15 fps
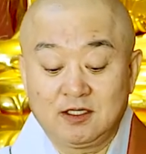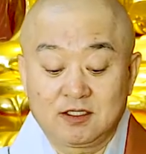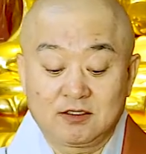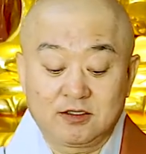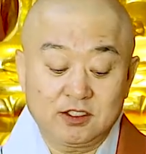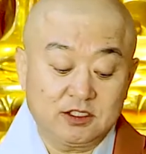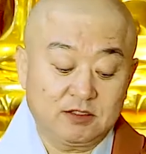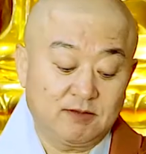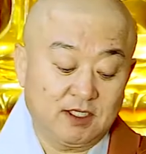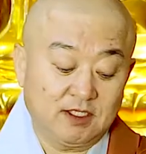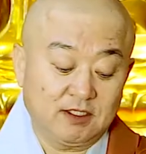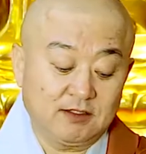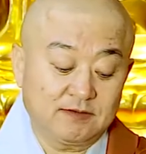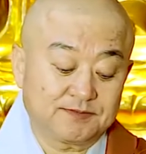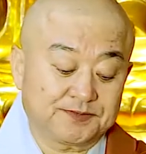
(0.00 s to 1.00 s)

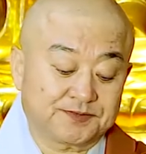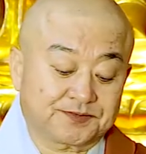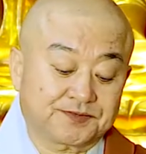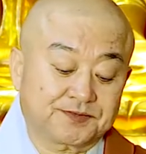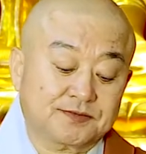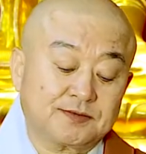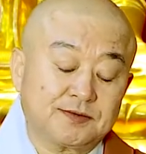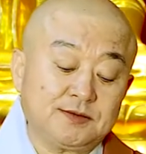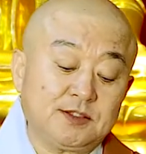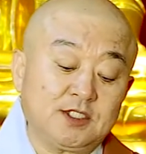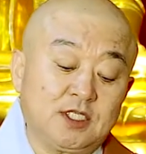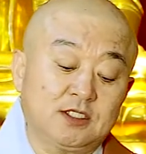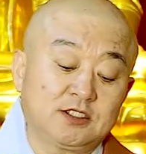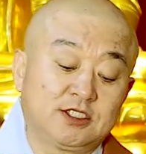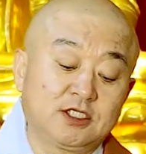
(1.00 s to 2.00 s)
그렇지만
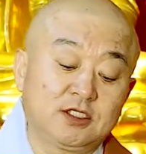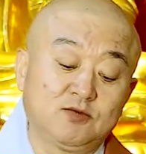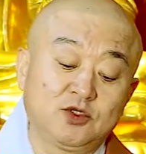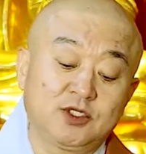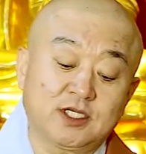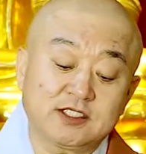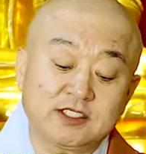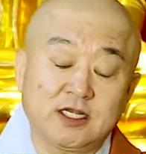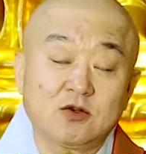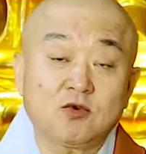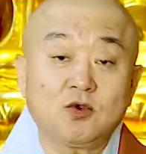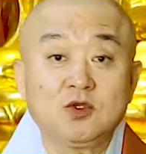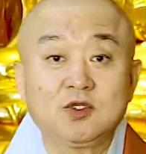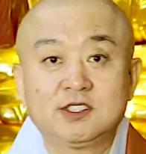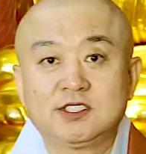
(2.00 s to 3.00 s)
지금 우리가
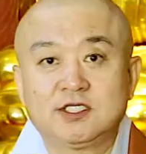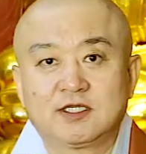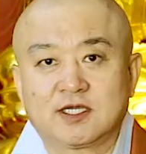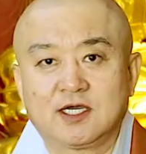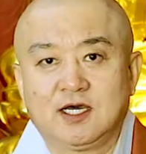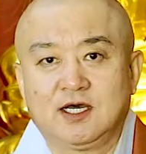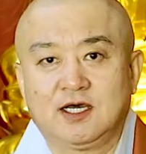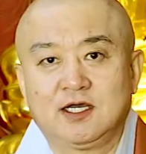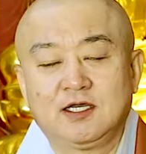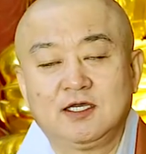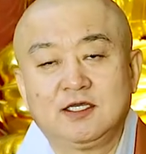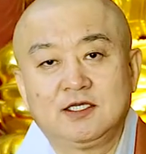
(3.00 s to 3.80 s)
살고 있는 시대가